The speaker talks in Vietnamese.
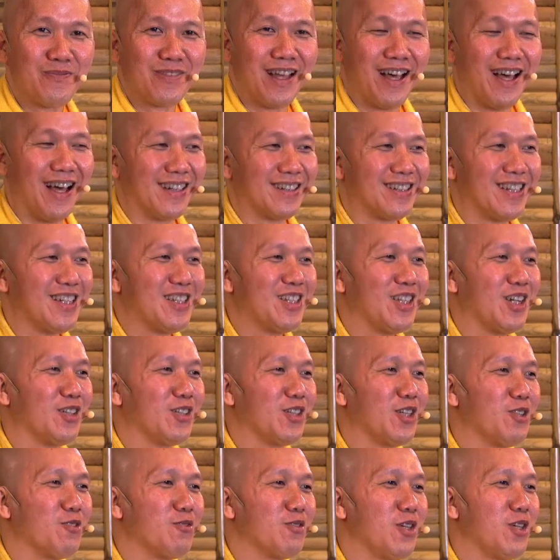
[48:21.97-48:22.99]
à, tới chừng
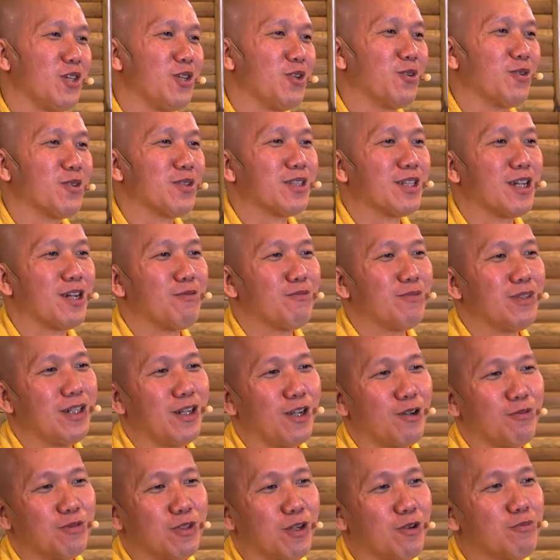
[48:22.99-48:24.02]
chiều chiều sao ông đi
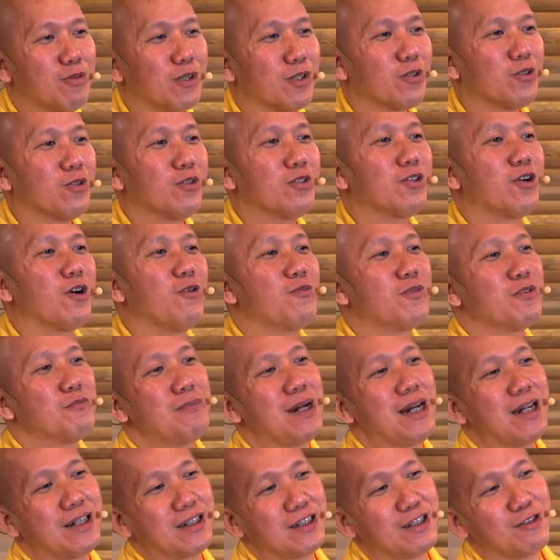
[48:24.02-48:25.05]
lột lột và cuối cùng nó
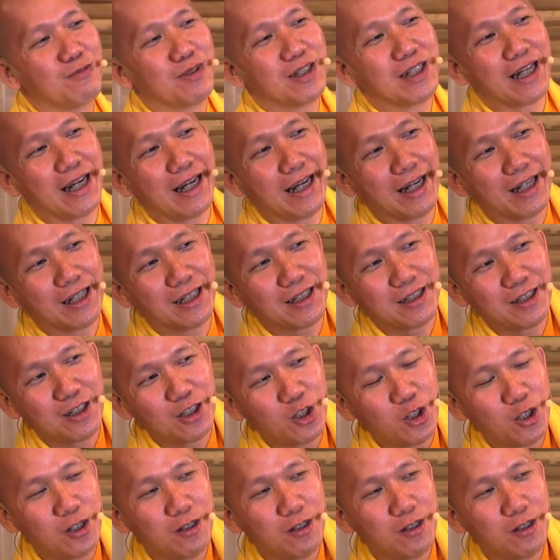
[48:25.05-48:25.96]
mắc ở trong cái cạc đó